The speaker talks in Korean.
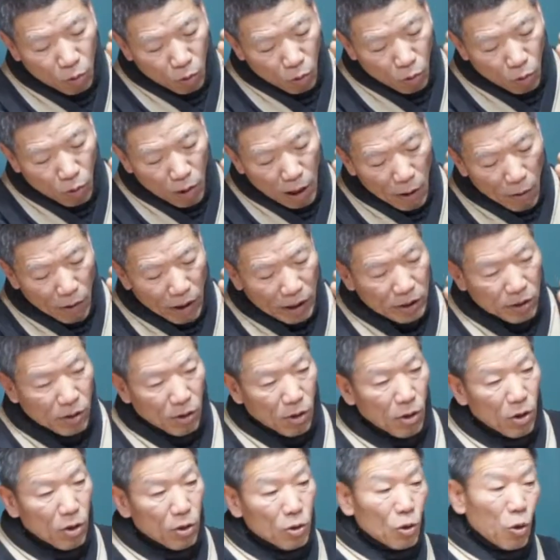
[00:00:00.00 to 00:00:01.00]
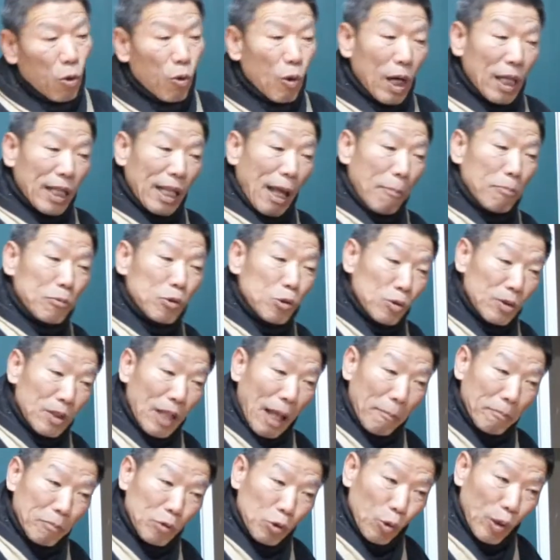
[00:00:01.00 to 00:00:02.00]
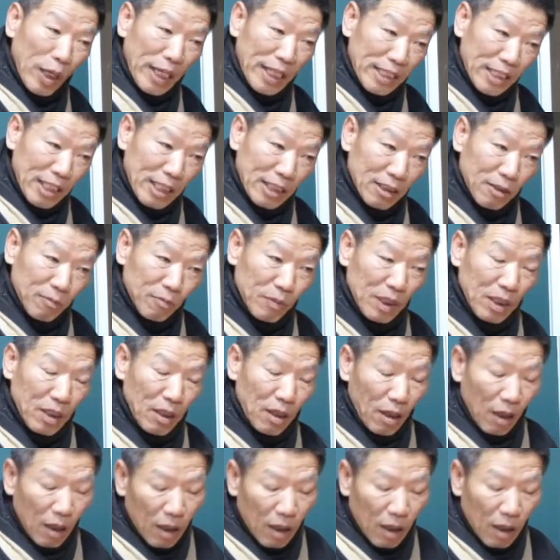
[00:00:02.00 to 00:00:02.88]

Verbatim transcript: 올라와서 초가 남, 남쪽에 있지 않습니까?